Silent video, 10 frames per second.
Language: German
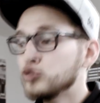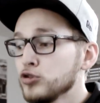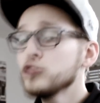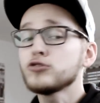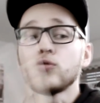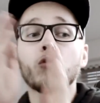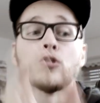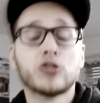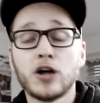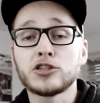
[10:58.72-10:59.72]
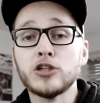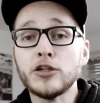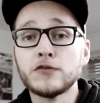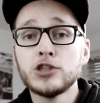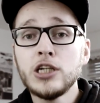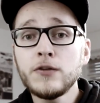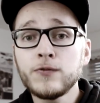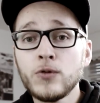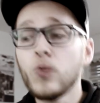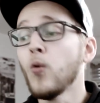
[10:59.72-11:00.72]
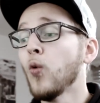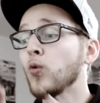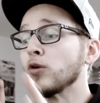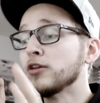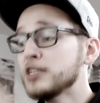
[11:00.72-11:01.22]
dies und das lief schief und